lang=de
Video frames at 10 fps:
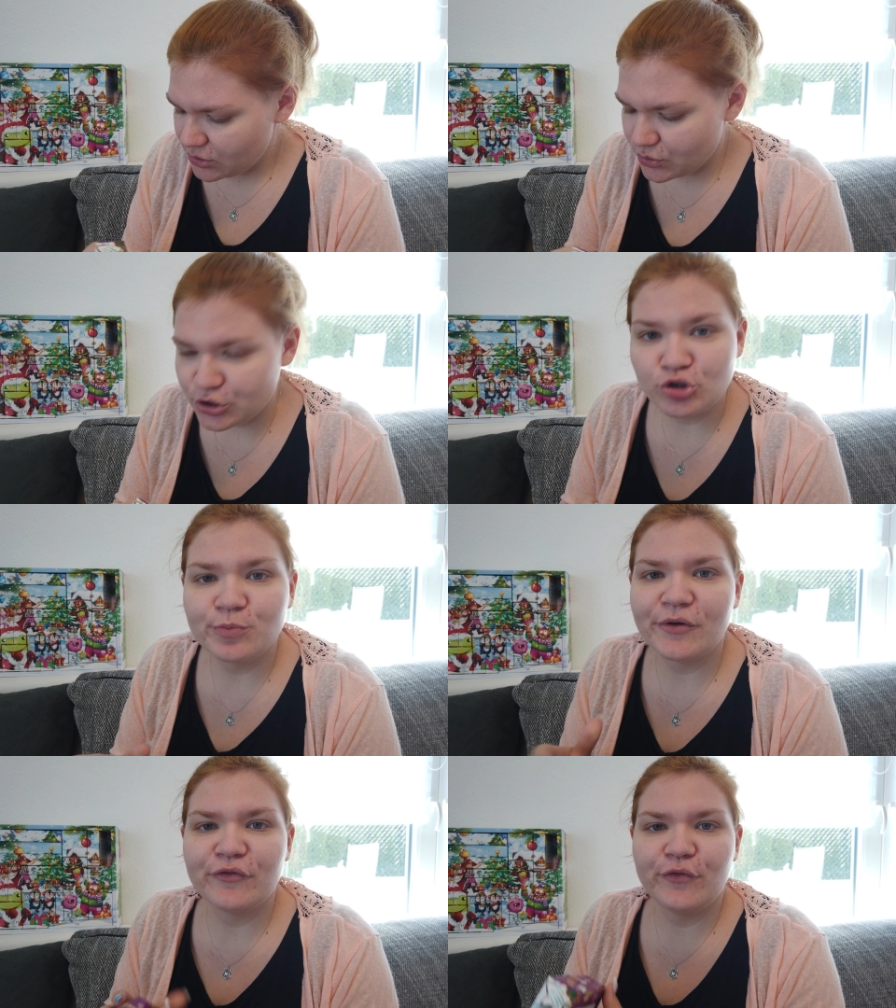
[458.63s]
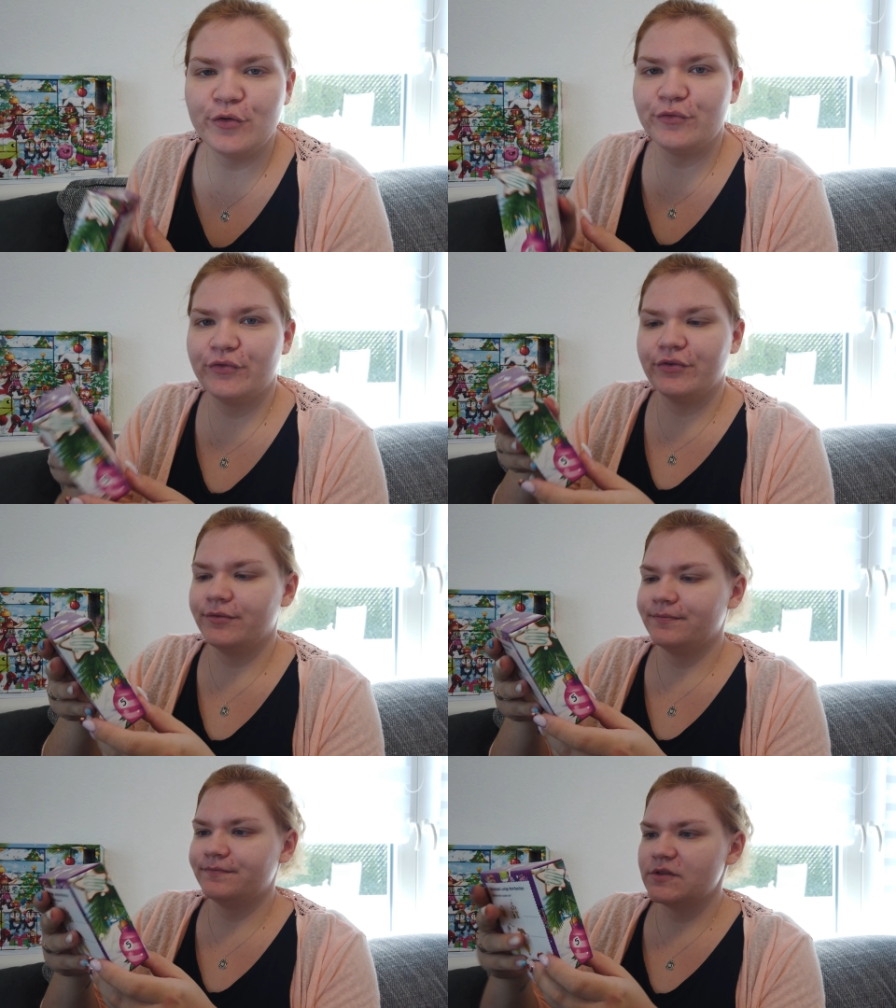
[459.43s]
Türchen Nummer 5.
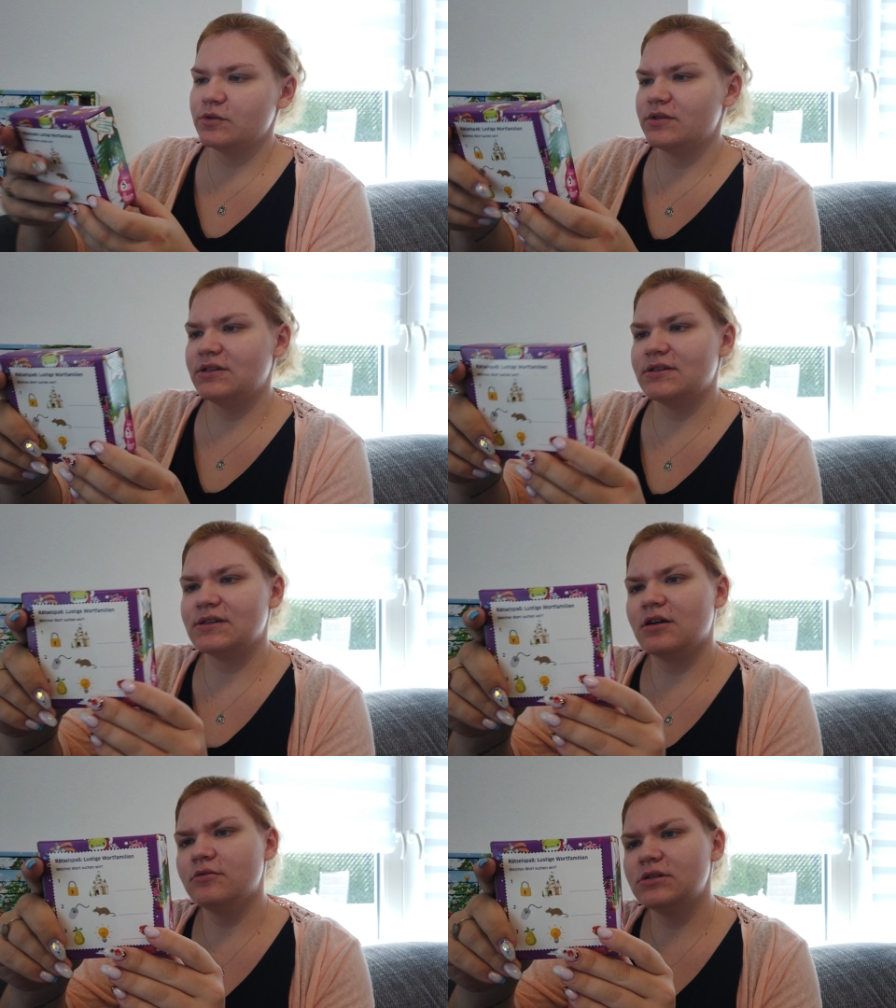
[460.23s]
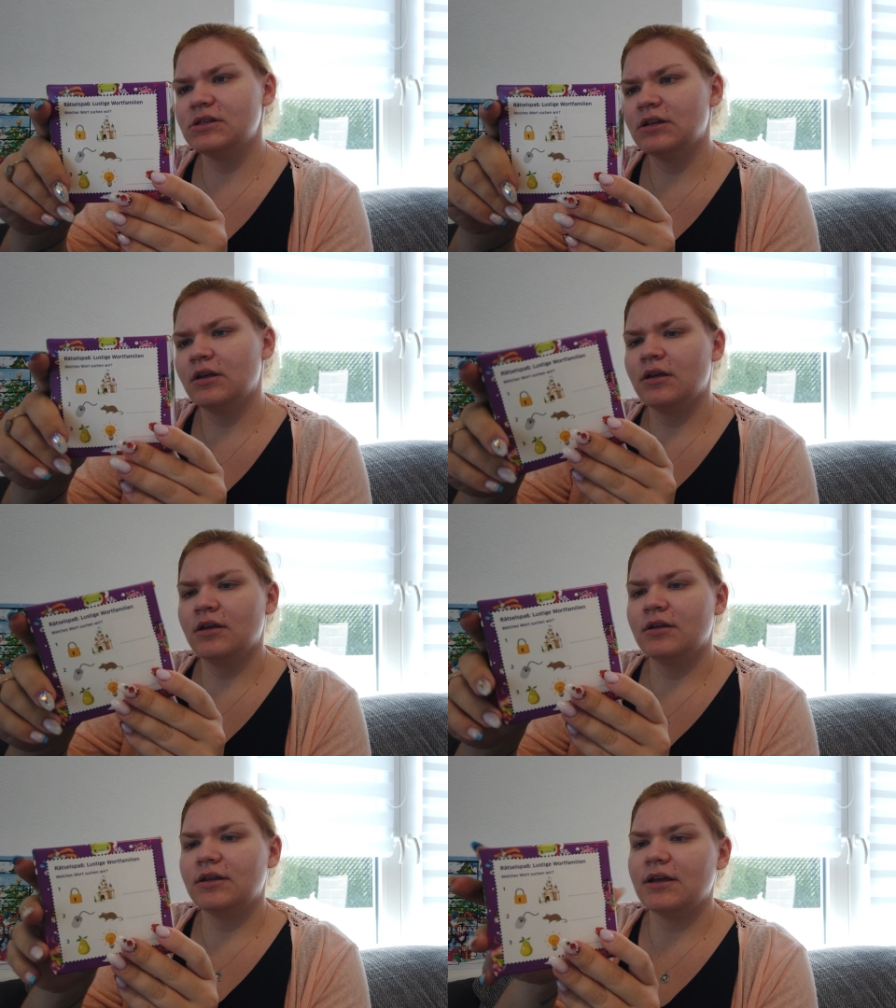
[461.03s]
So sieht das aus.
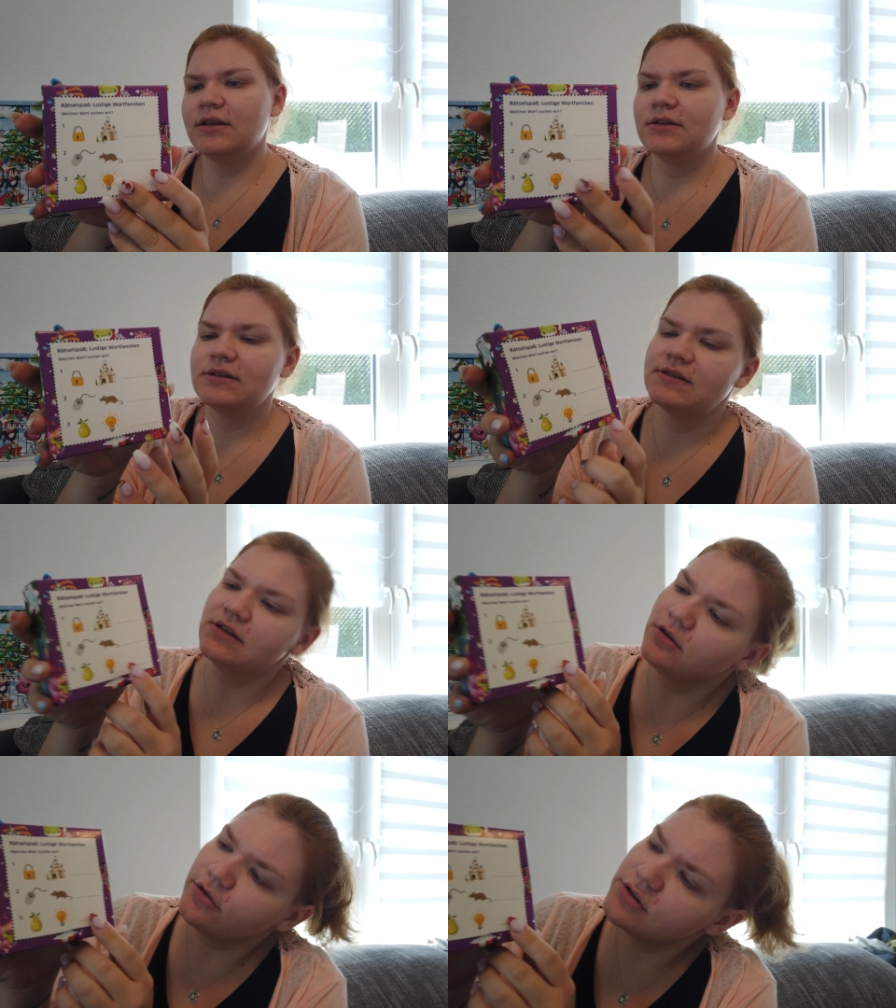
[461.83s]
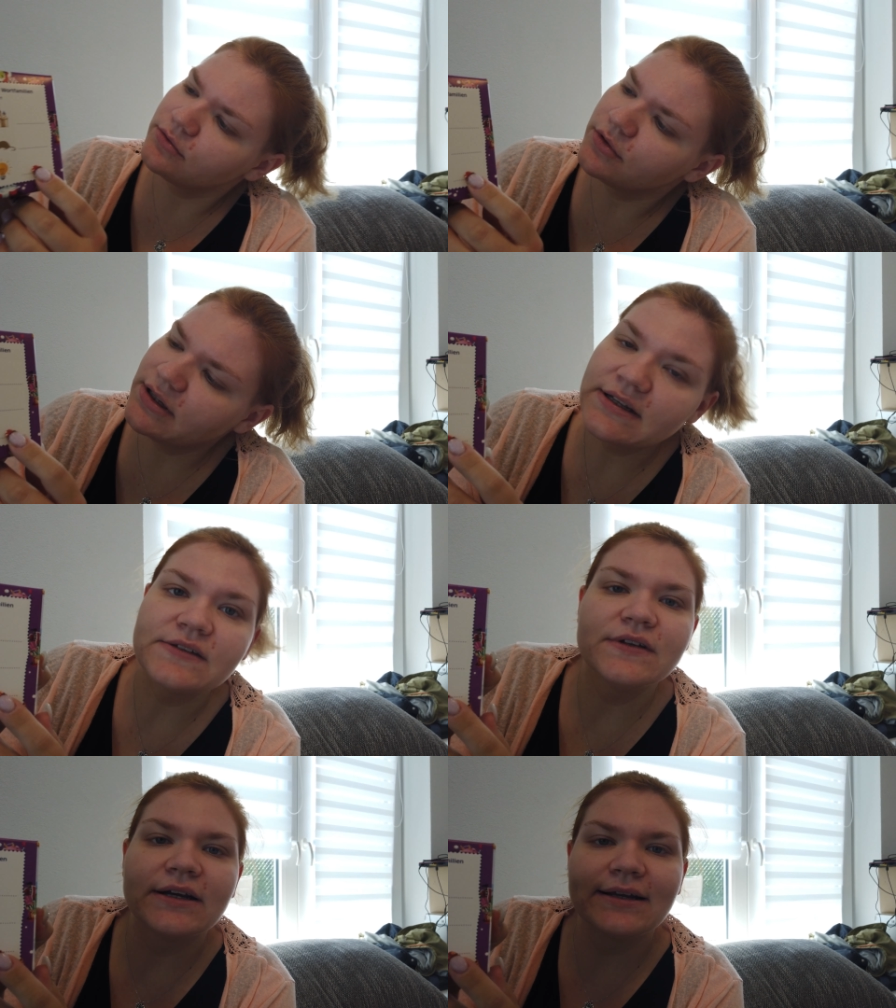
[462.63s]
Da hinten ist die Lösung und hier
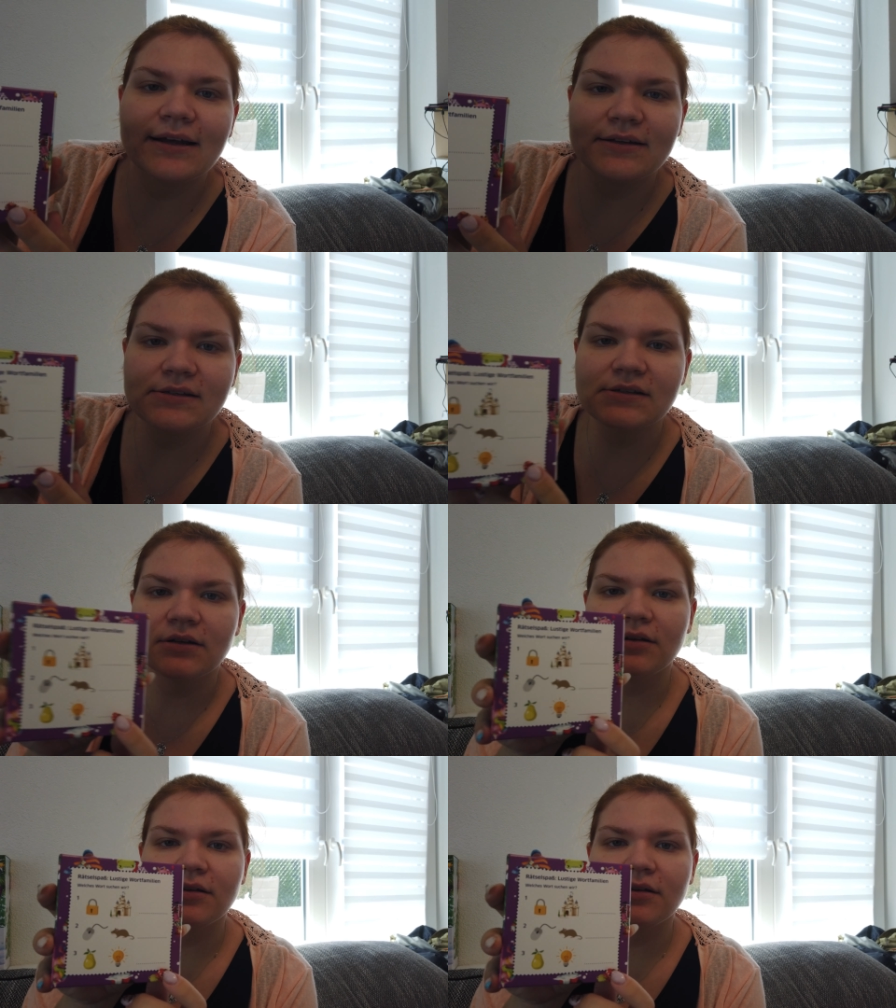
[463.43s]
ist wieder ein kleines